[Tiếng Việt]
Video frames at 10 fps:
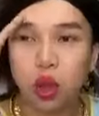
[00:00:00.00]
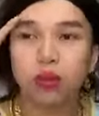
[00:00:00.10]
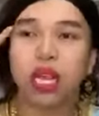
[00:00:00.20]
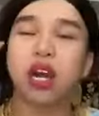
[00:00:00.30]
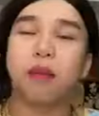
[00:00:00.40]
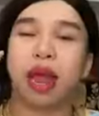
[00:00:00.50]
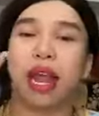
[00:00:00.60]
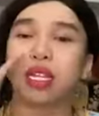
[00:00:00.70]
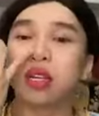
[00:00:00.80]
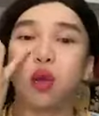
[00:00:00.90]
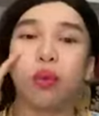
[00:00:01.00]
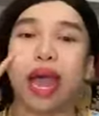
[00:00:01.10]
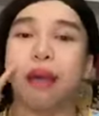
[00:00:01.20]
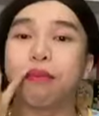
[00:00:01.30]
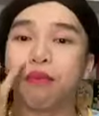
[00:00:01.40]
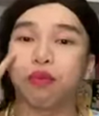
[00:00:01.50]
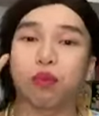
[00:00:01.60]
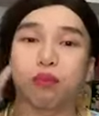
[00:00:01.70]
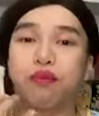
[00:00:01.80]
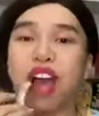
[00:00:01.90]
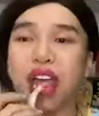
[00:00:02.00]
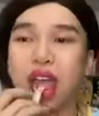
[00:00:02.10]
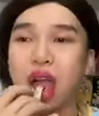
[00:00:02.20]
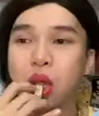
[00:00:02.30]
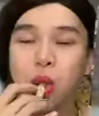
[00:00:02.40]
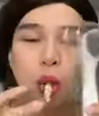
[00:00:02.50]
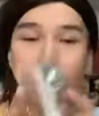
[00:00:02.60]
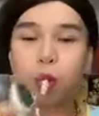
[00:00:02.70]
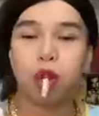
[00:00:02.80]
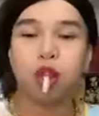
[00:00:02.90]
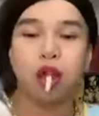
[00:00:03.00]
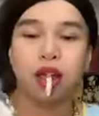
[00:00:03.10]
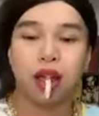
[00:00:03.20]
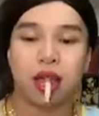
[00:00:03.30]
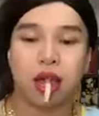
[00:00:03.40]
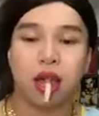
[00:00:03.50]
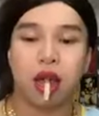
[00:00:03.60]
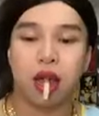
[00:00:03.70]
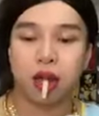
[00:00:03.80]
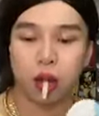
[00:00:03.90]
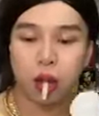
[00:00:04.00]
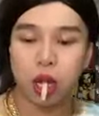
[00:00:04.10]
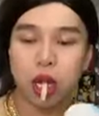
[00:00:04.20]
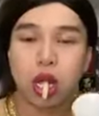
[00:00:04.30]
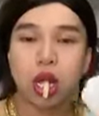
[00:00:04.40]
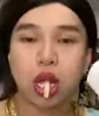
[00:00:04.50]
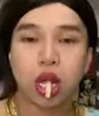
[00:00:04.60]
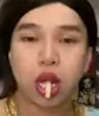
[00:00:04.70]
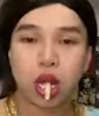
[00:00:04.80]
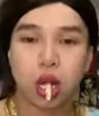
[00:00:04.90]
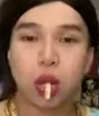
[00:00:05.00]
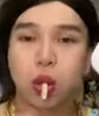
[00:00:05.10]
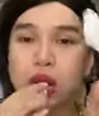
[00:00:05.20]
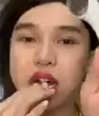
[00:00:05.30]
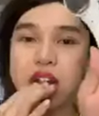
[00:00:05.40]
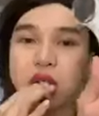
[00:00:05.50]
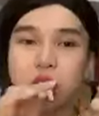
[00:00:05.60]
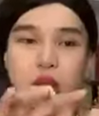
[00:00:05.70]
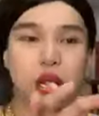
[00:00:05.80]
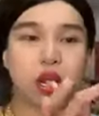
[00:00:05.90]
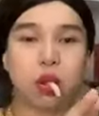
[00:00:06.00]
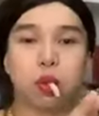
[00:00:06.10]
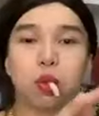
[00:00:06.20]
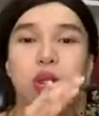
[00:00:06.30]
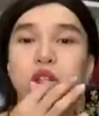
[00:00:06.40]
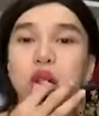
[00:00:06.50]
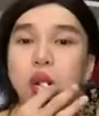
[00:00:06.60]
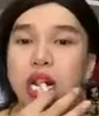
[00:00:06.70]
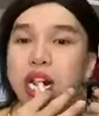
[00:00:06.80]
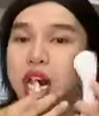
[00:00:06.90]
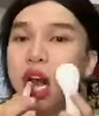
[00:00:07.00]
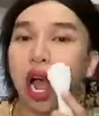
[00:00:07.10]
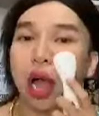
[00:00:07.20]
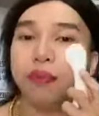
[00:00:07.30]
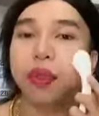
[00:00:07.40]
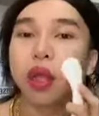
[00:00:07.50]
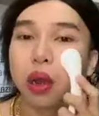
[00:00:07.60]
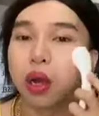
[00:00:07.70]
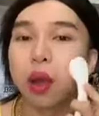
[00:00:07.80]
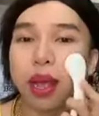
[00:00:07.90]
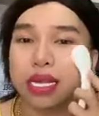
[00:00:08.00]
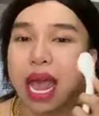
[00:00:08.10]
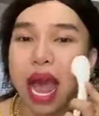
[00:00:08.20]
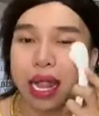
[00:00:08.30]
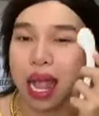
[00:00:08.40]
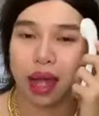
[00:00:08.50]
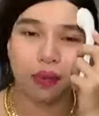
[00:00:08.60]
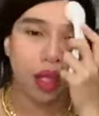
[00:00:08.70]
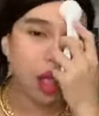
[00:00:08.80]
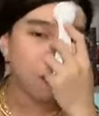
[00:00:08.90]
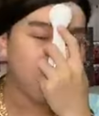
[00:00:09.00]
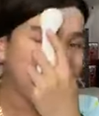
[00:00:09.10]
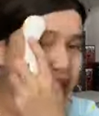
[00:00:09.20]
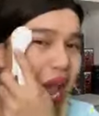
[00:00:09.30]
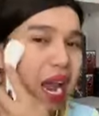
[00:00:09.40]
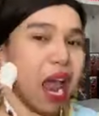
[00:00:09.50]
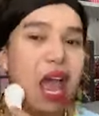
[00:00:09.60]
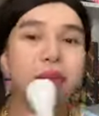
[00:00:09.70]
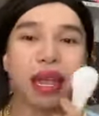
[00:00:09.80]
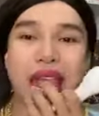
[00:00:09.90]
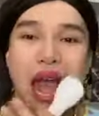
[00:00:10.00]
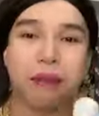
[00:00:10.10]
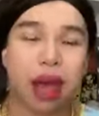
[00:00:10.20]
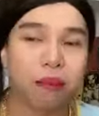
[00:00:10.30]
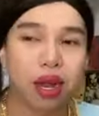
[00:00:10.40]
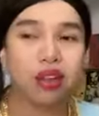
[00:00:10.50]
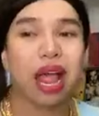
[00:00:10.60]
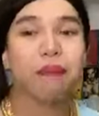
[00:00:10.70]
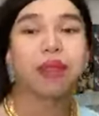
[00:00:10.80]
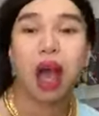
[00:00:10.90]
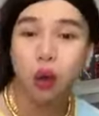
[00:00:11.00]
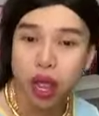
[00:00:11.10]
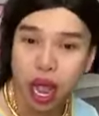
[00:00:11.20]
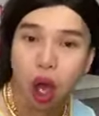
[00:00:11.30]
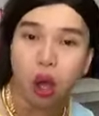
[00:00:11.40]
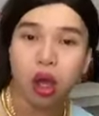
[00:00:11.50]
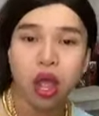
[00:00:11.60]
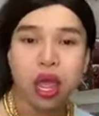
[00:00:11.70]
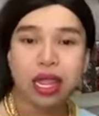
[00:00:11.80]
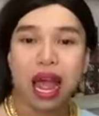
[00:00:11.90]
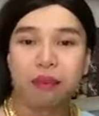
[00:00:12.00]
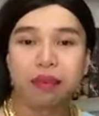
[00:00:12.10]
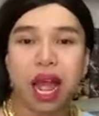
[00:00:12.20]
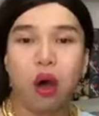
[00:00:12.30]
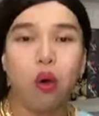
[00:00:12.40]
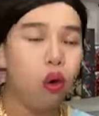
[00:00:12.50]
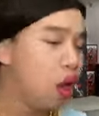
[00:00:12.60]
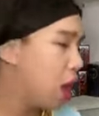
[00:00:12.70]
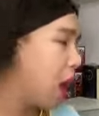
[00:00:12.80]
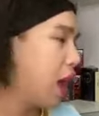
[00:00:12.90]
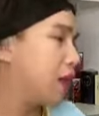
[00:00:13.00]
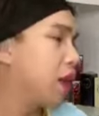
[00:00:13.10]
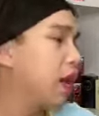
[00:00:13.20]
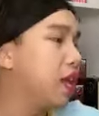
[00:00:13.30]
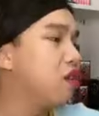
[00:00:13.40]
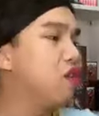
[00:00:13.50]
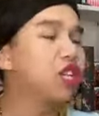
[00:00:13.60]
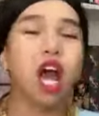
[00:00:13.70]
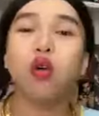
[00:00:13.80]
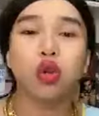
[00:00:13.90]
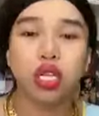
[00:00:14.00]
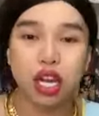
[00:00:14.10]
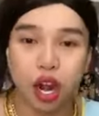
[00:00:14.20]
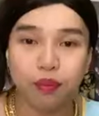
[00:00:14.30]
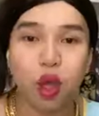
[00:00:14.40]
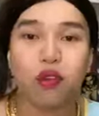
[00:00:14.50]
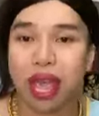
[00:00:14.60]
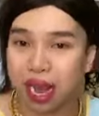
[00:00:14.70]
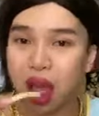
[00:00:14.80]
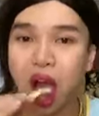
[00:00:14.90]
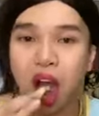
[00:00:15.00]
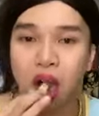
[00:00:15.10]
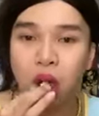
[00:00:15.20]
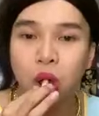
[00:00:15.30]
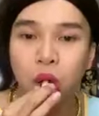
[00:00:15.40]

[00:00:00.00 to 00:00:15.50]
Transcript: dụng serum hay là sử dụng kem phay á mình có cái này à đó gọt ơn gọt nút luôn đó rồi massage nha massage để mà da mặt mình nó thẩm thấu ion thẩm thấu à, những cái dưỡng chất của serum vô nhanh hơn